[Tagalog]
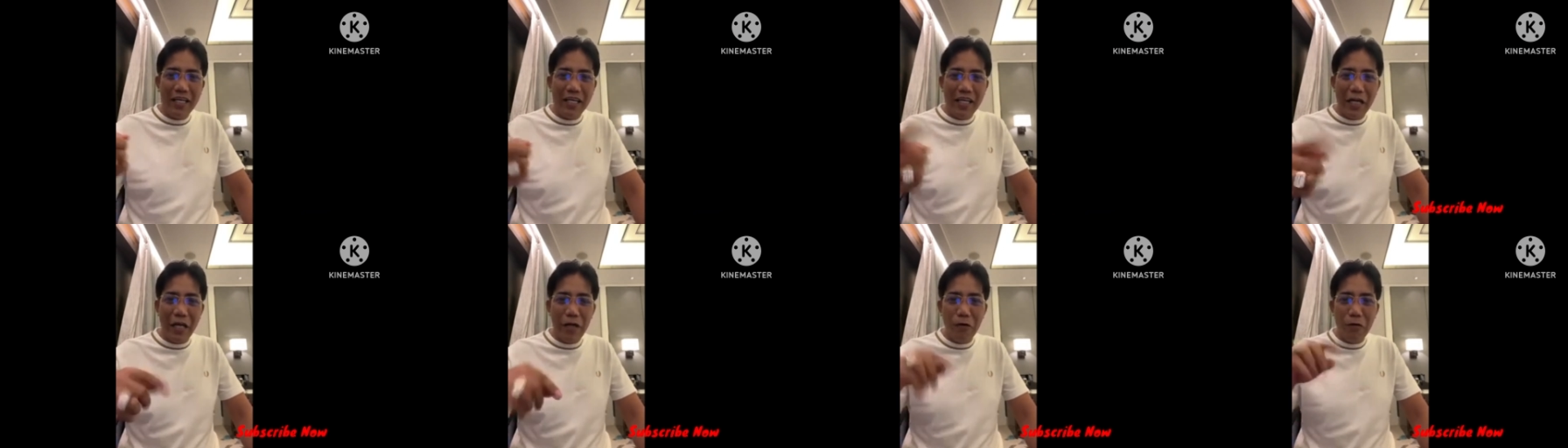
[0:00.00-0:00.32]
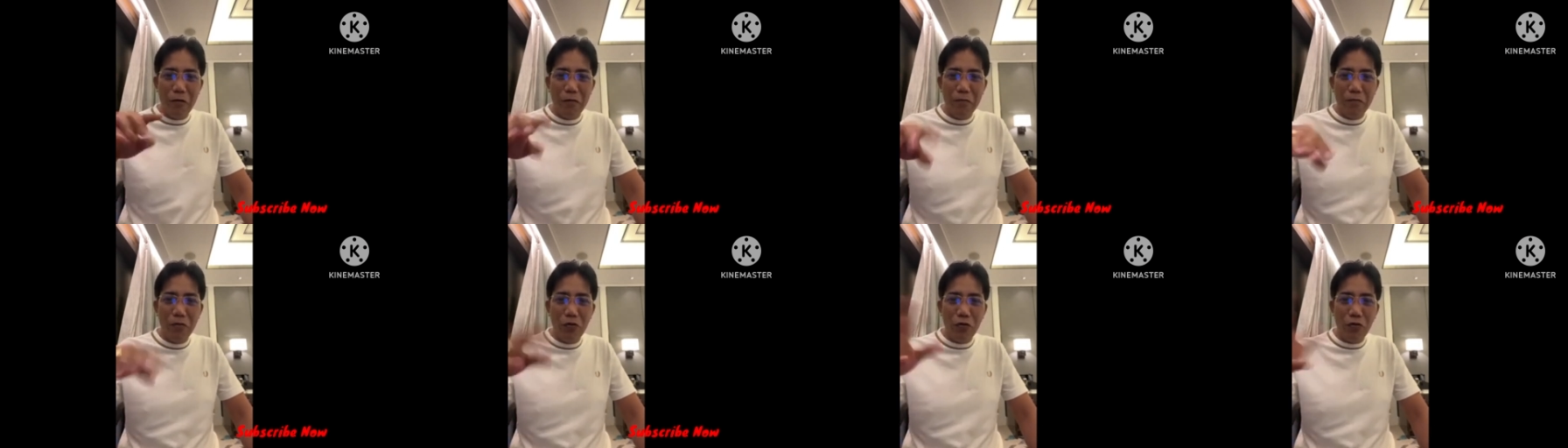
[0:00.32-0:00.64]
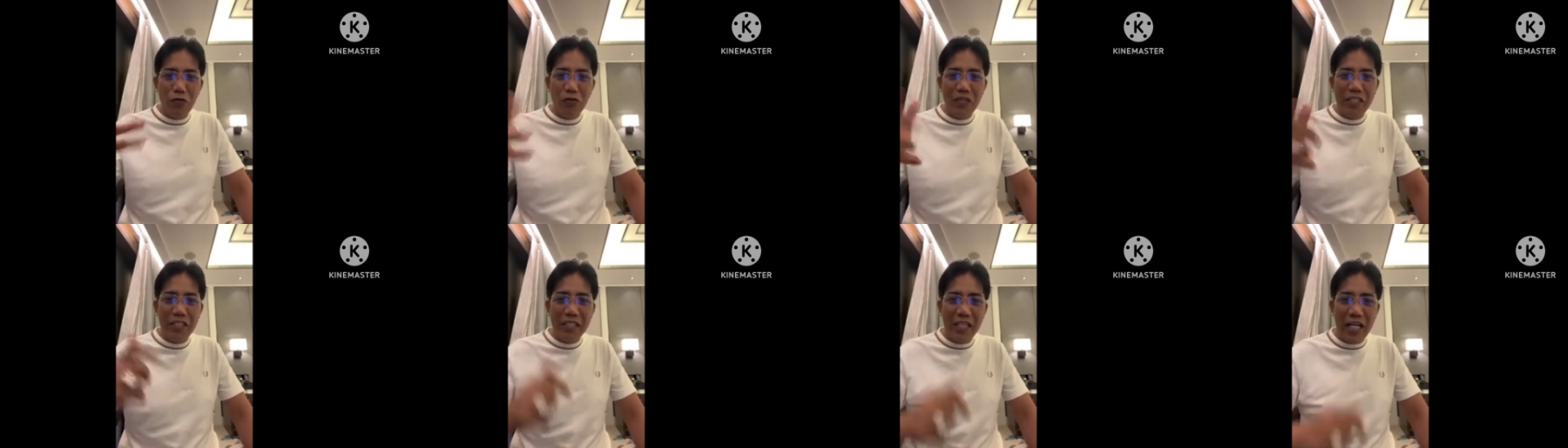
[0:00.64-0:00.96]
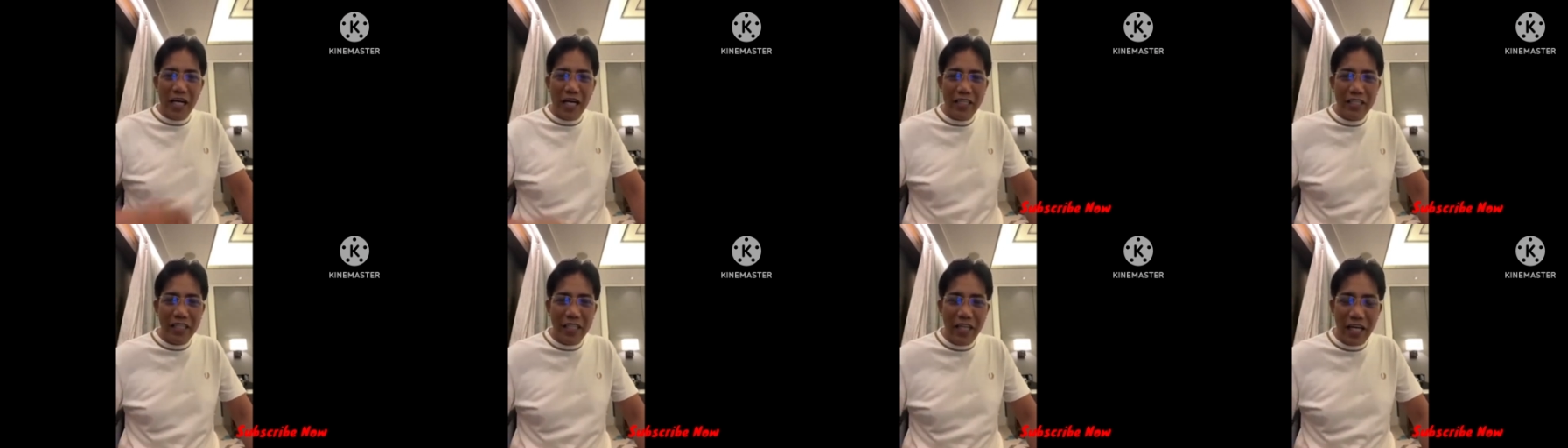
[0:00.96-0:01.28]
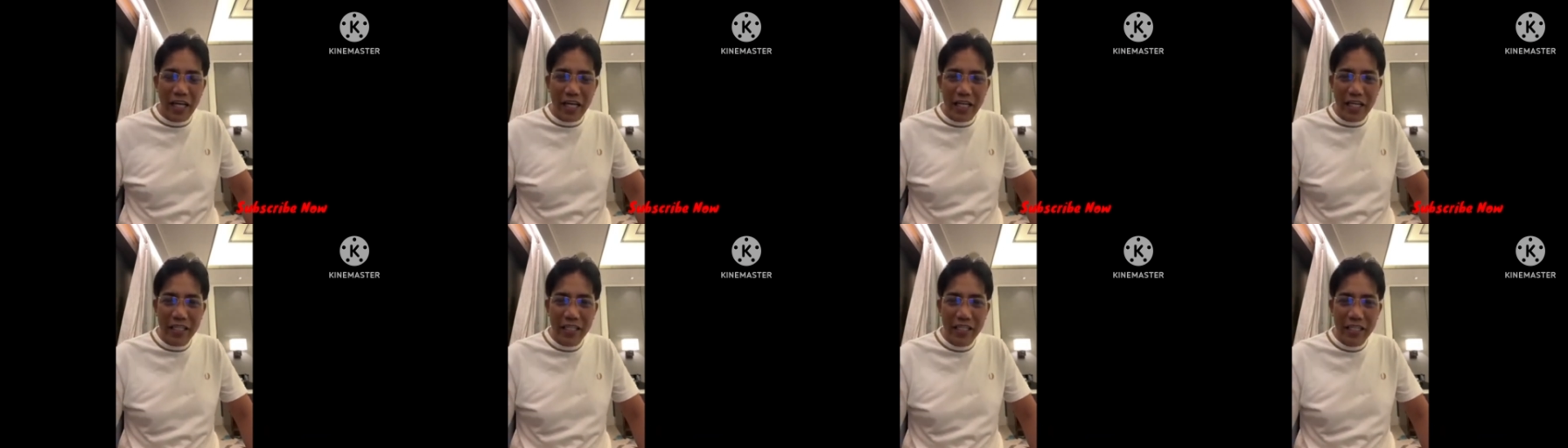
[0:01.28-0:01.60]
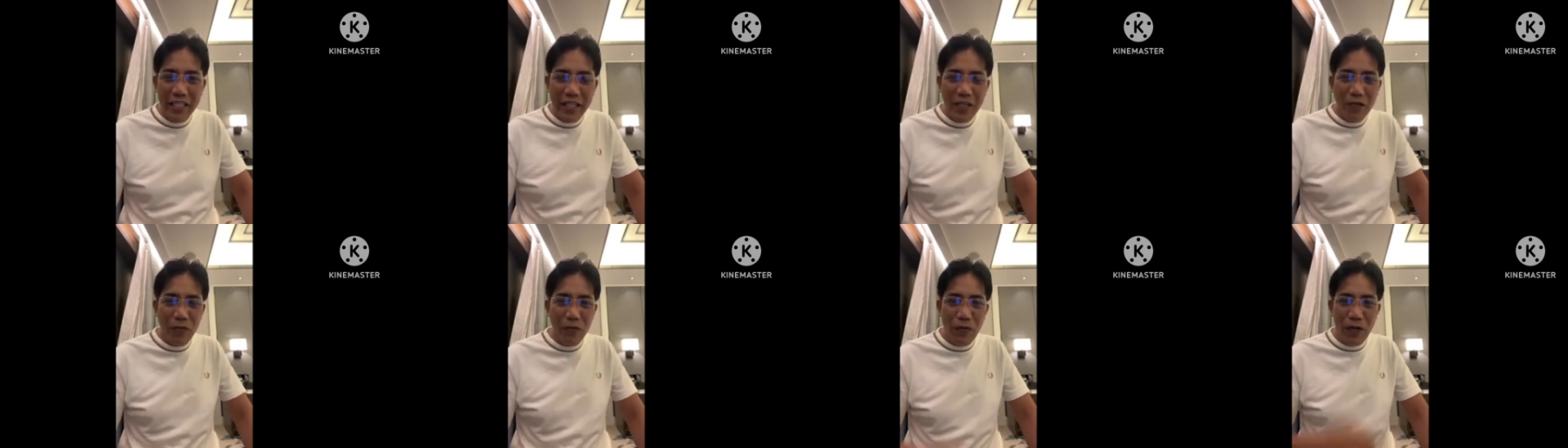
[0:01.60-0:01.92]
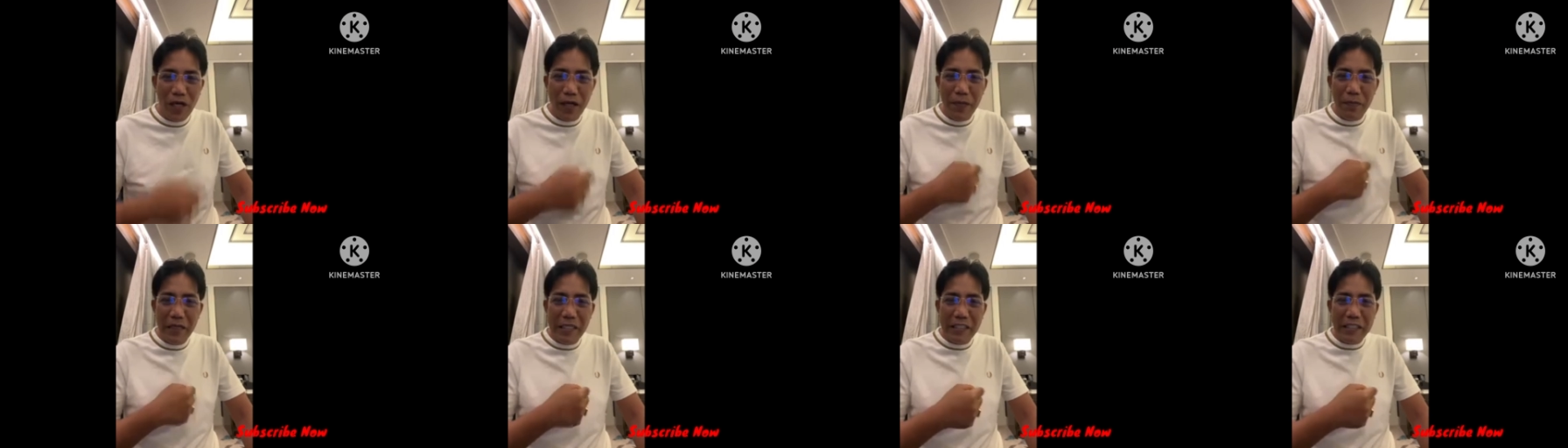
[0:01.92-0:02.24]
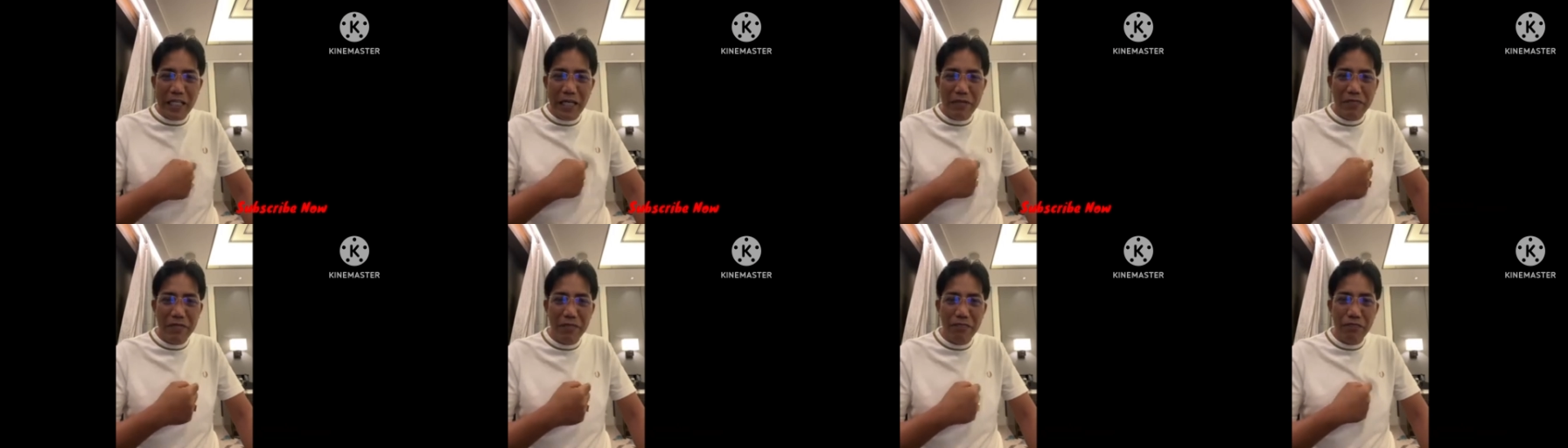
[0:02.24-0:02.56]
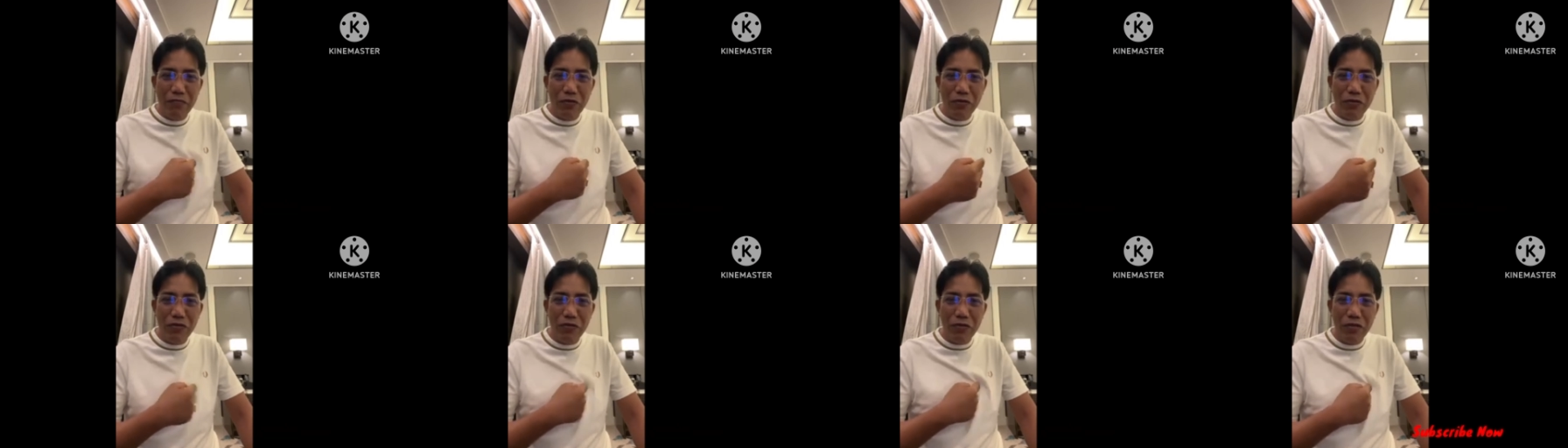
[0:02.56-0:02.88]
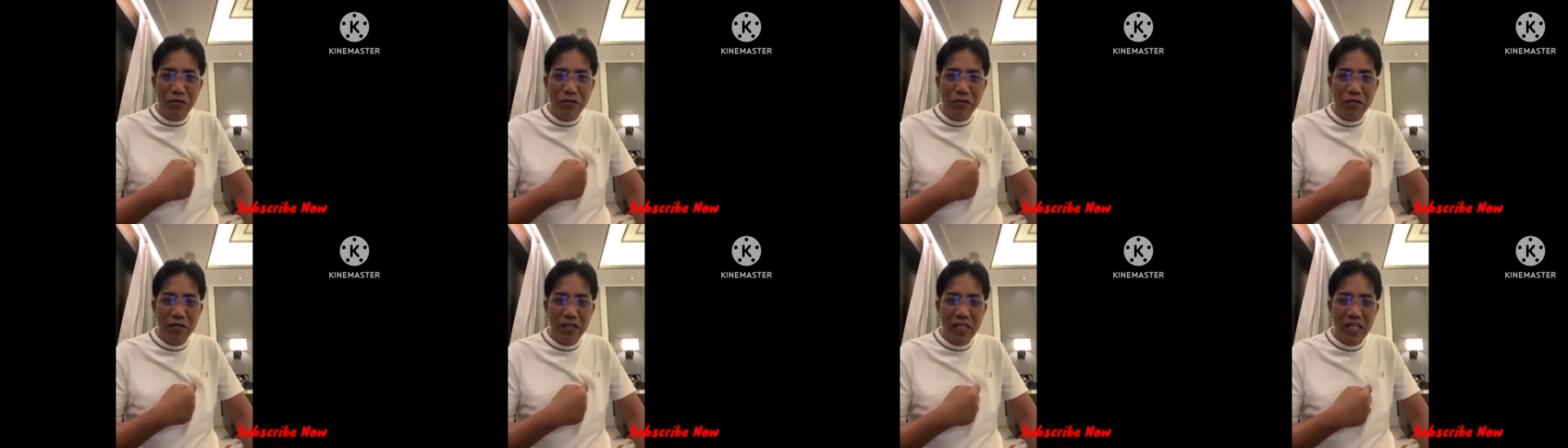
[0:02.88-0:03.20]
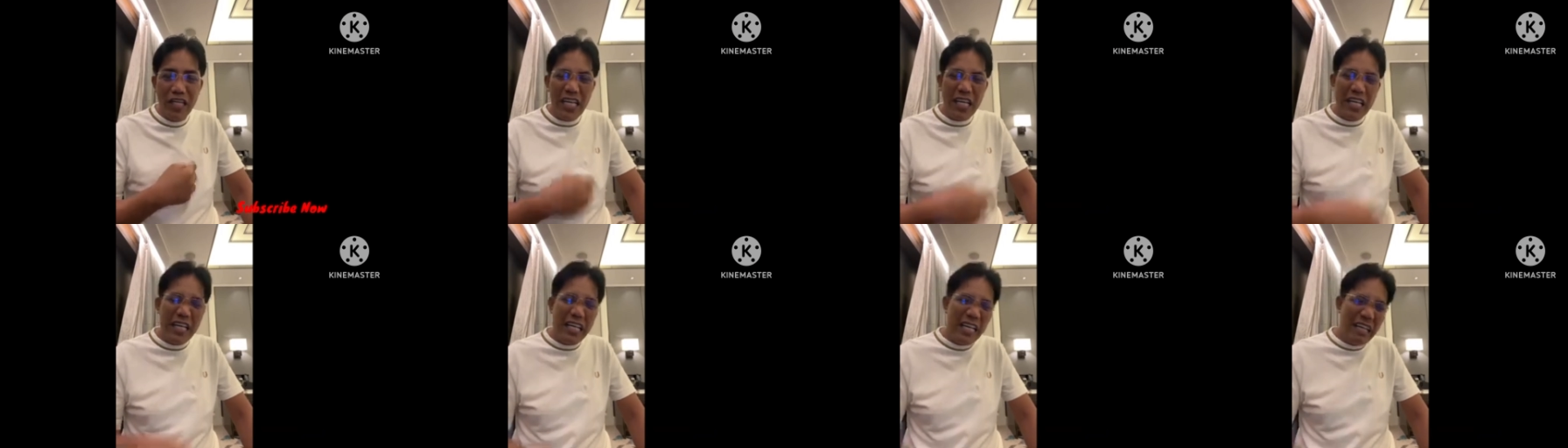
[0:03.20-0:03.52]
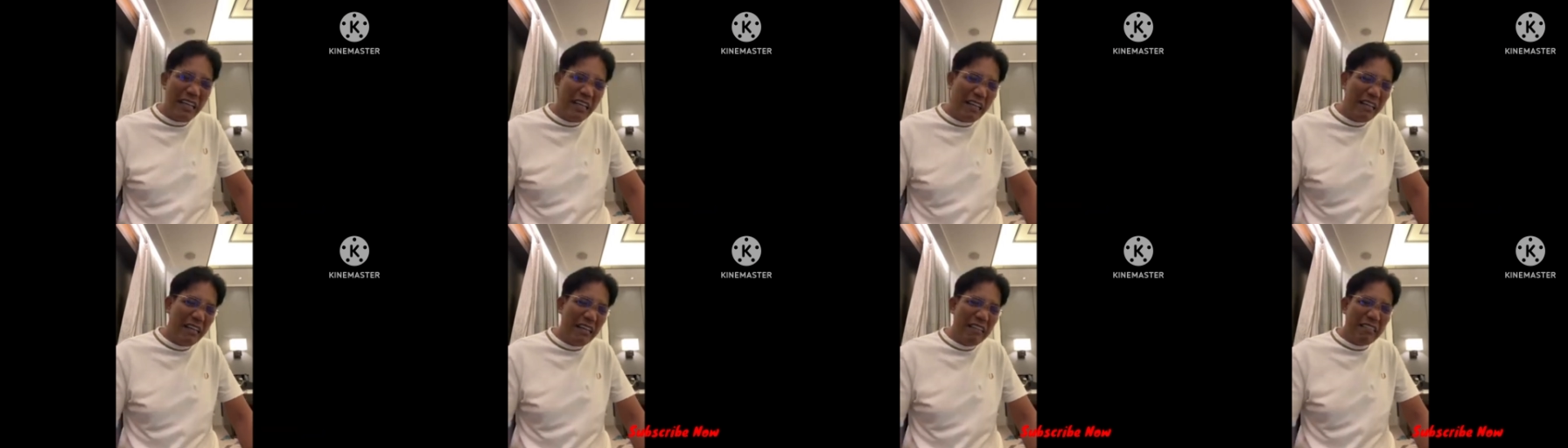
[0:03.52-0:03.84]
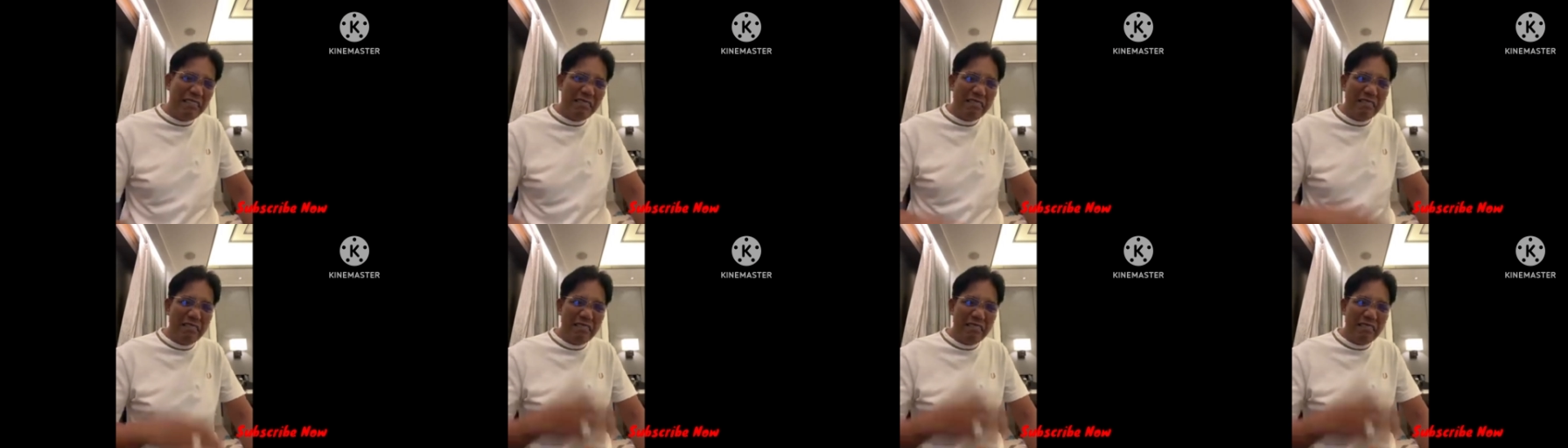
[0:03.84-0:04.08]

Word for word: Ngayon, kung puro diskarte lang, walang kasamang puso, uh,